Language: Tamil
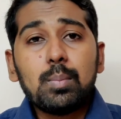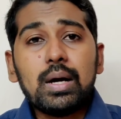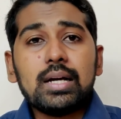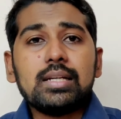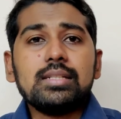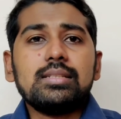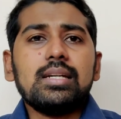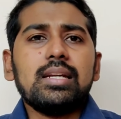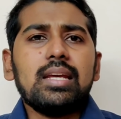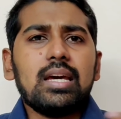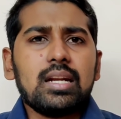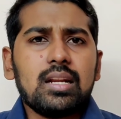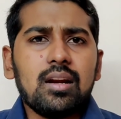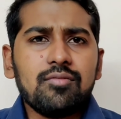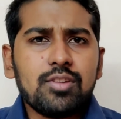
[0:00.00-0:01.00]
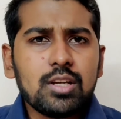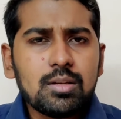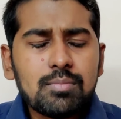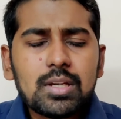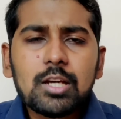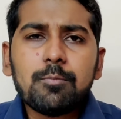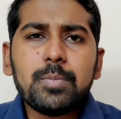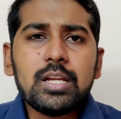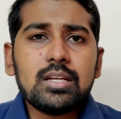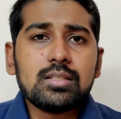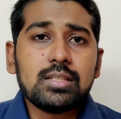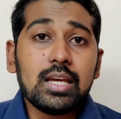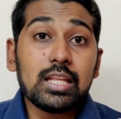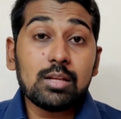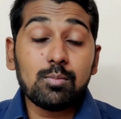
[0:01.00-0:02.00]
பாகிஸ்தான் ஏர்கிராஃப்ட்டுக்கு மிகப்பெரிய
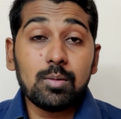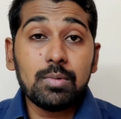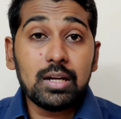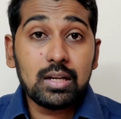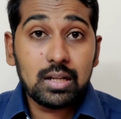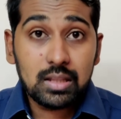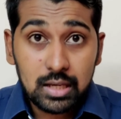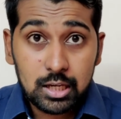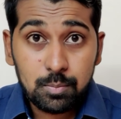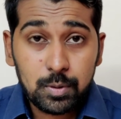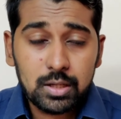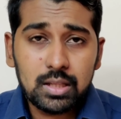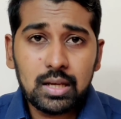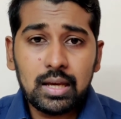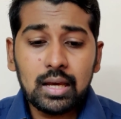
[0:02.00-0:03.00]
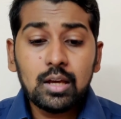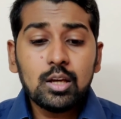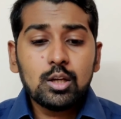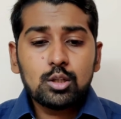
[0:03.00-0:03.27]
சேதம் அப்படின்றது ஏற்படுதுங்க